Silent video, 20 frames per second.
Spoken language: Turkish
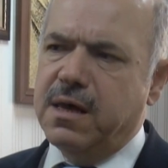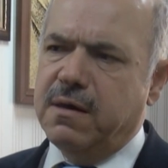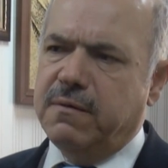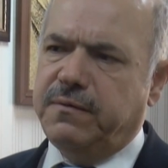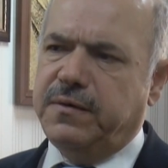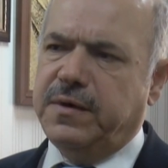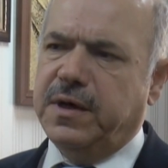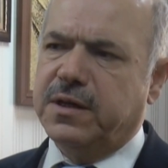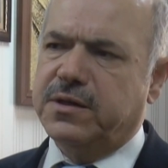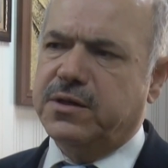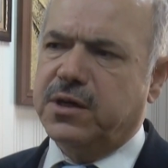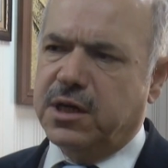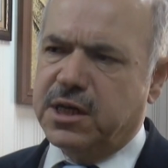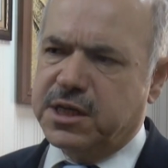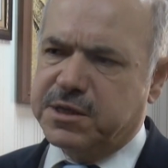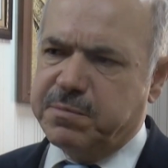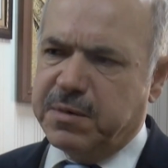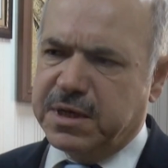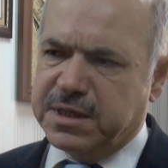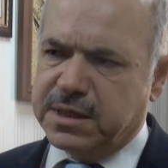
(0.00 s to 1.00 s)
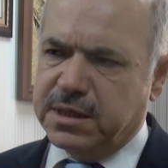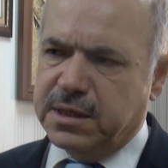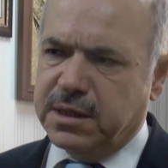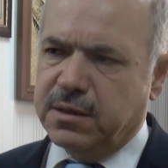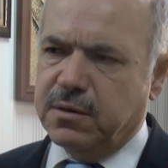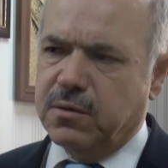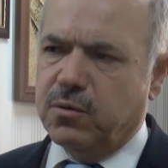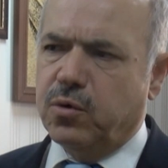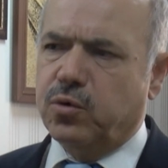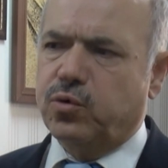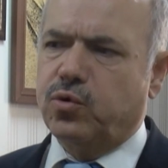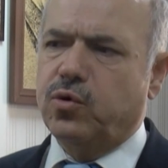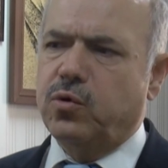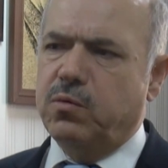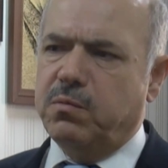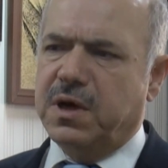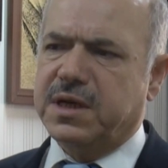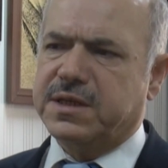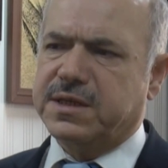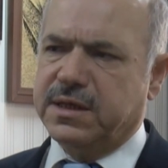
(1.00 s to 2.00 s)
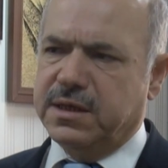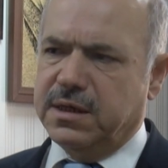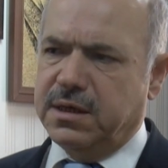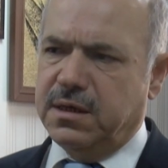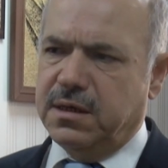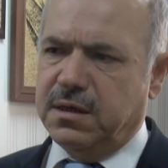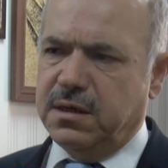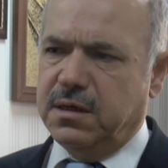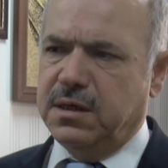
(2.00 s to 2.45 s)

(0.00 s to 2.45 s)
fiyat çalışmasının oturulmasını,